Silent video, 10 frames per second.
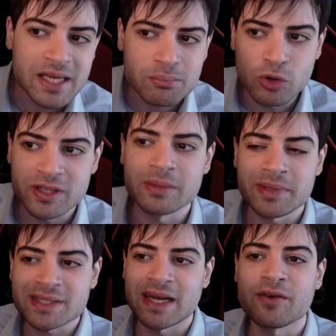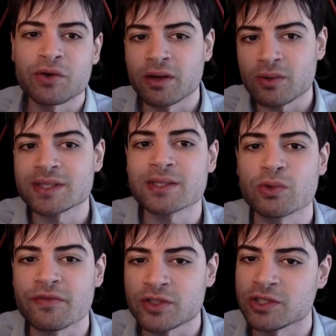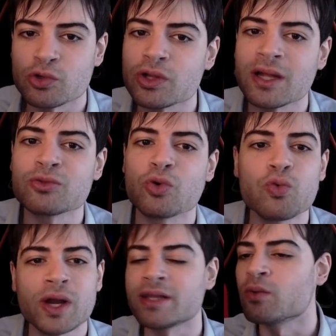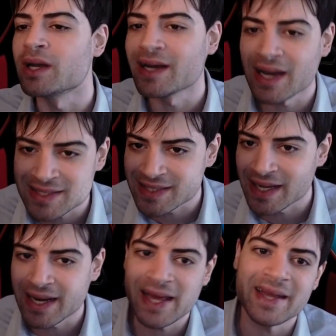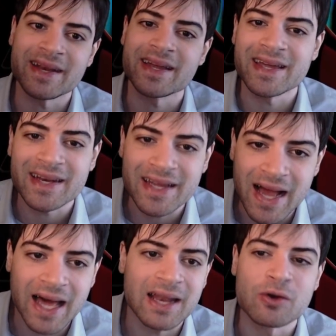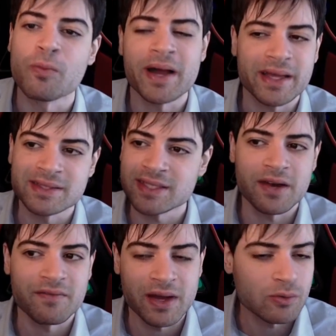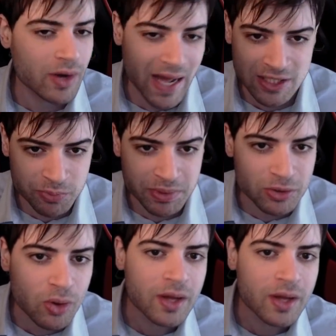In molti pensavano che questa qui fosse soltanto una di quelle classiche LR che regalano ma che serve a un caspito